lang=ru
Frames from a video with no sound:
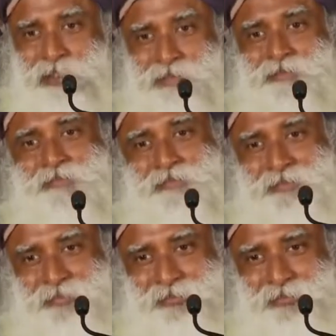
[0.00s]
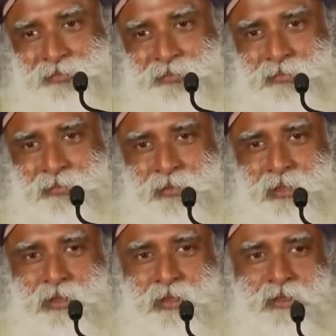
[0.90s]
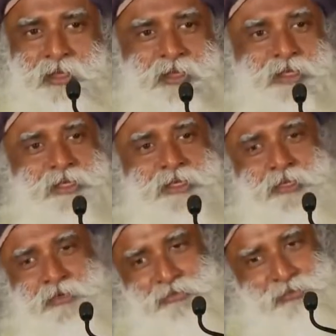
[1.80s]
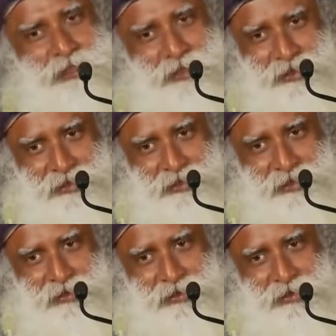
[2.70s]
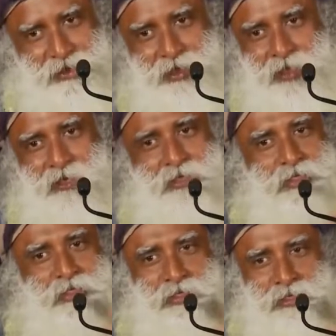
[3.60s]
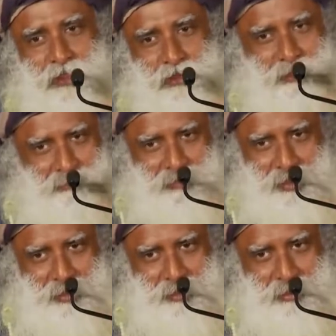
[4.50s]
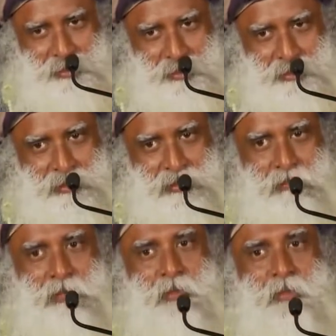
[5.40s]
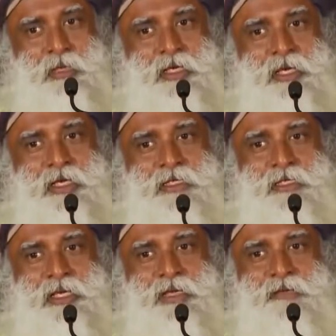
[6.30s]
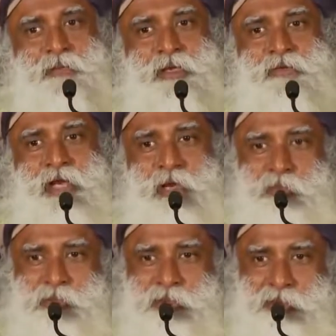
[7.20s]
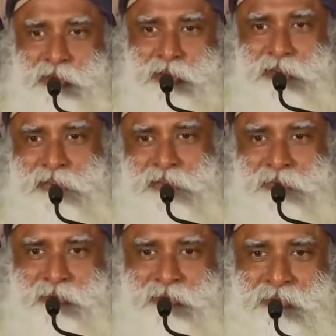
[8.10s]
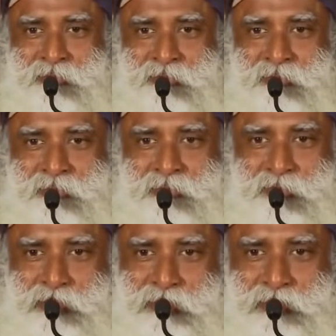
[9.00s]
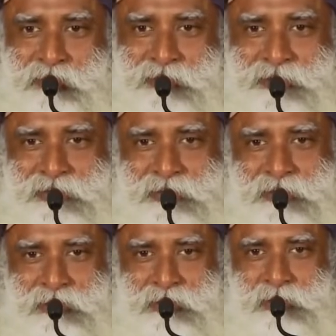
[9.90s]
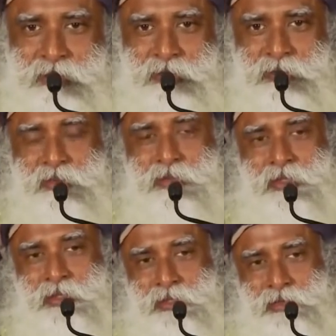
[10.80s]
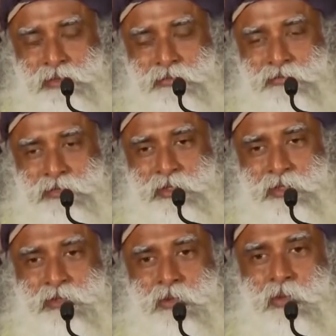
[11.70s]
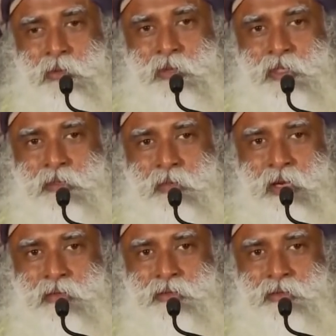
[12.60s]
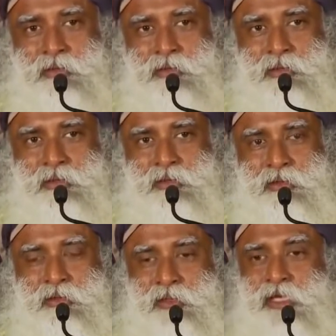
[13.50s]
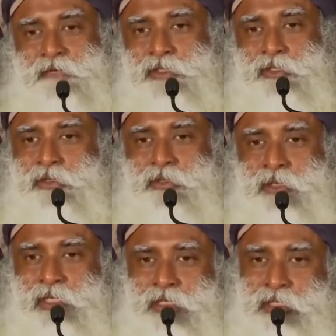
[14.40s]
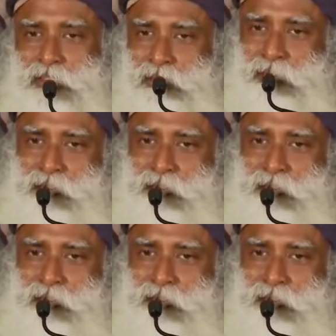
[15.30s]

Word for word: произойдет. Вещи, которых вы боитесь, могут принять сотни разных форм. И, вероятно, 99 из них так никогда и не произойдут. Да? Поэтому вы всегда боитесь того, чего не существует.